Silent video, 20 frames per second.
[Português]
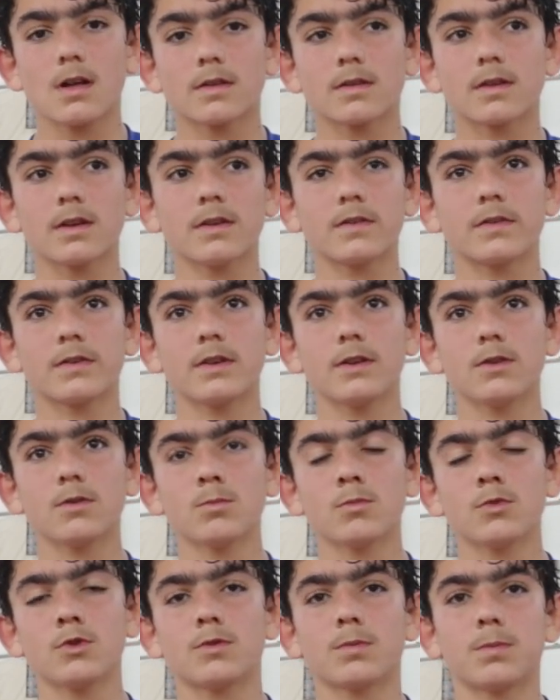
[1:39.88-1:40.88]
Tem sido
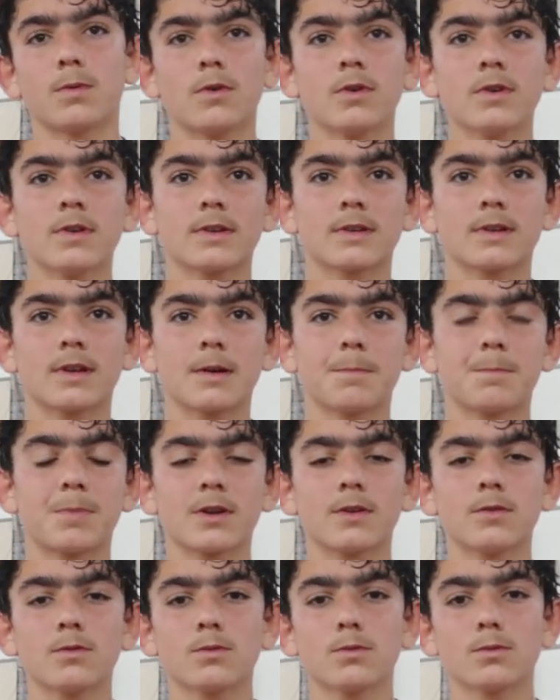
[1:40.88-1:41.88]
muito bom,
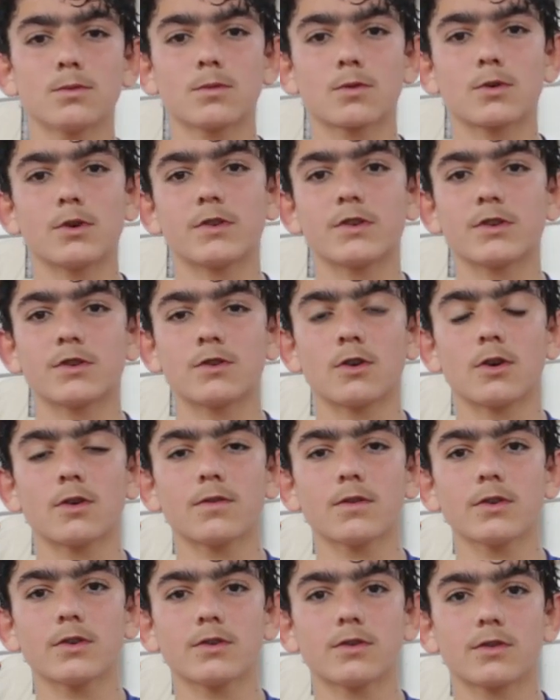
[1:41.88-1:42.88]
aprendo coisas
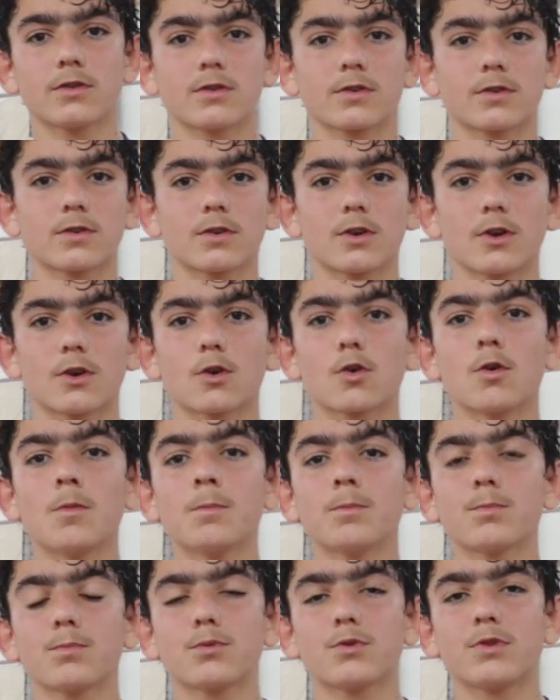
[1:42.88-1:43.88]
novas,
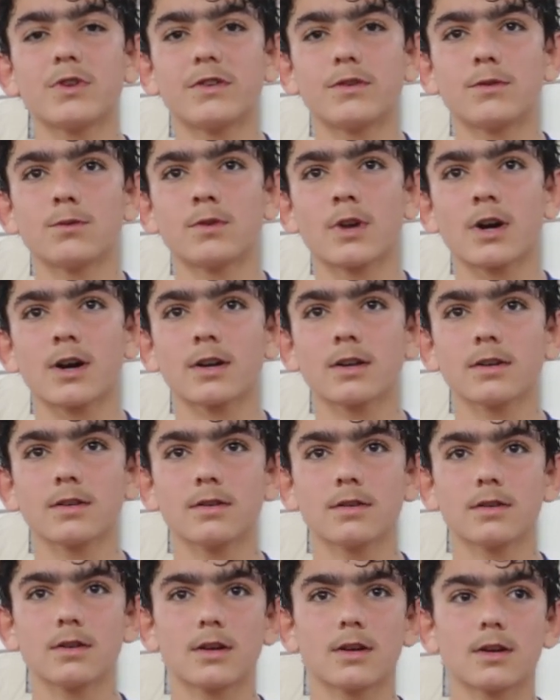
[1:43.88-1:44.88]
como posicionar,
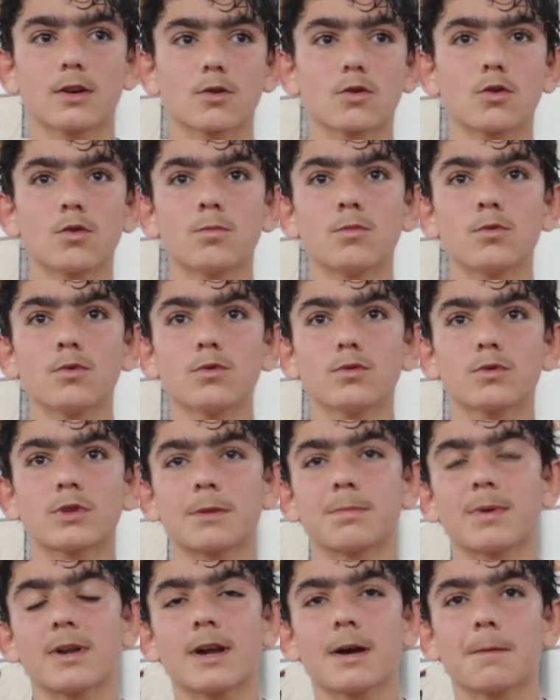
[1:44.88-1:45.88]
como
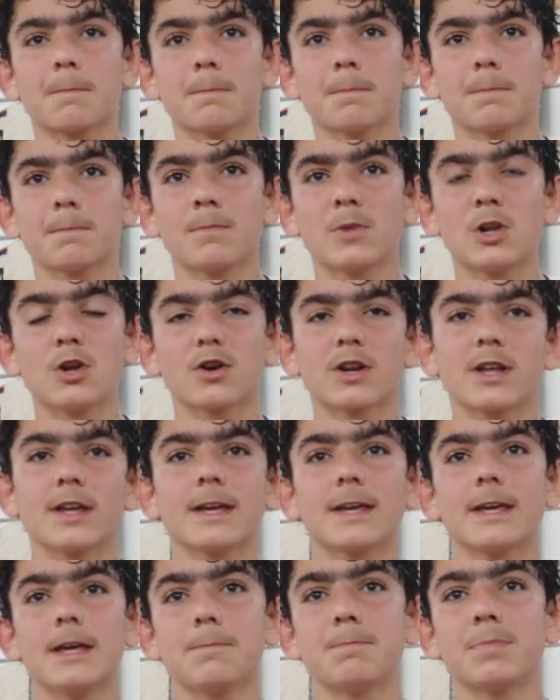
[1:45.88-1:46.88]
trabalhar melhor em
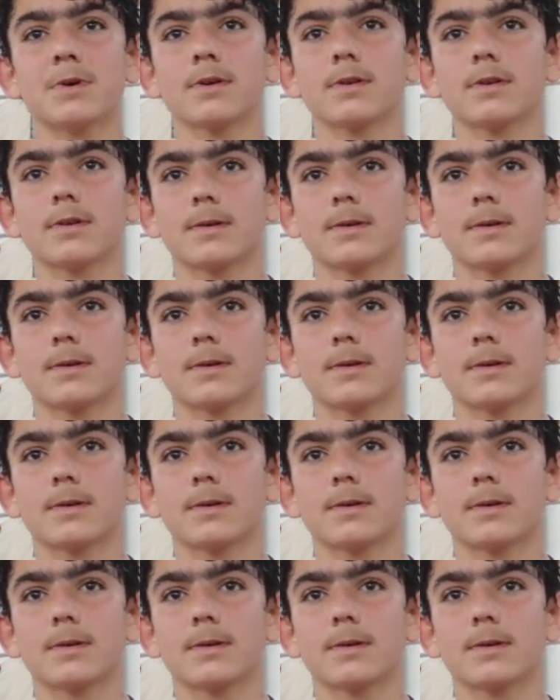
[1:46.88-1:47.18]
equipa.